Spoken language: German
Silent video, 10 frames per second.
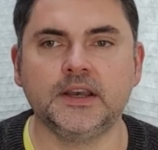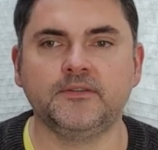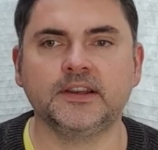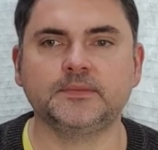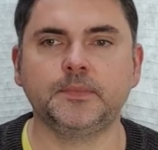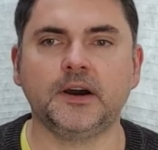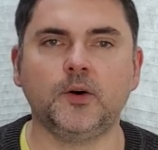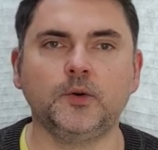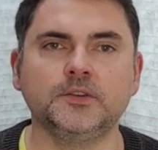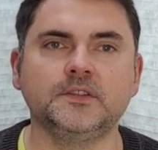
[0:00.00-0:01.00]
Was
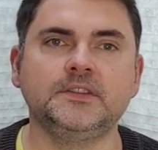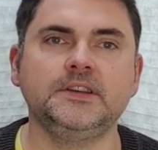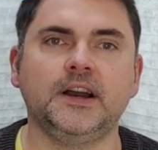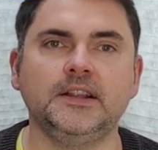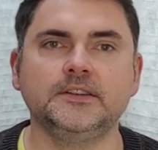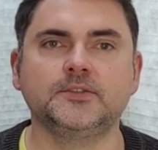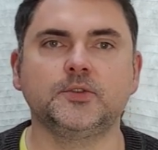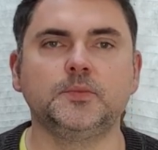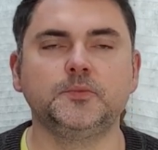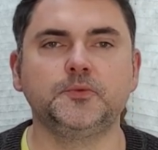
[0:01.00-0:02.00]
brauchen Sie alles,
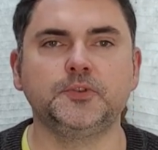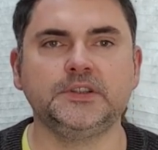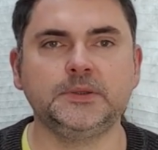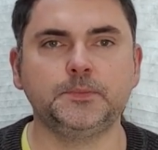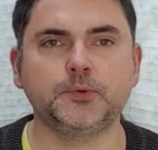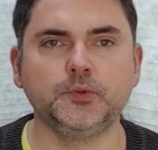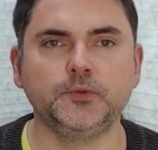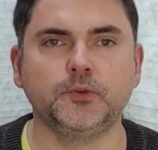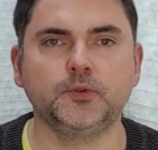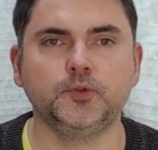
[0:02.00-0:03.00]
um für die
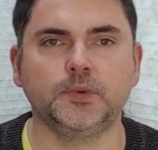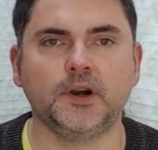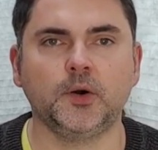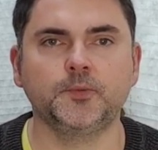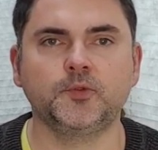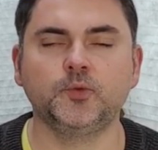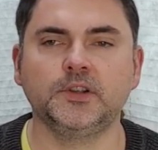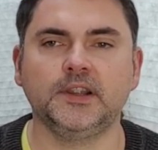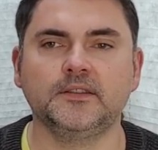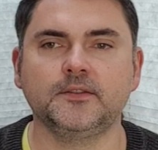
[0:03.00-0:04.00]
Prüfung überhaupt
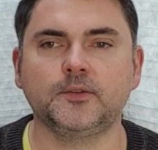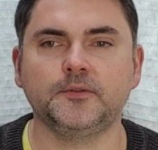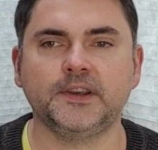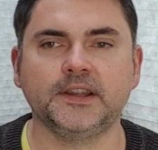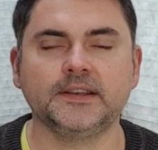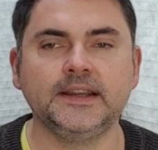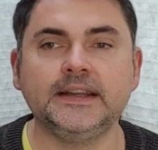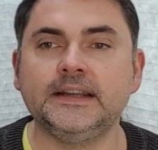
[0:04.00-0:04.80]
zugelassen zu werden?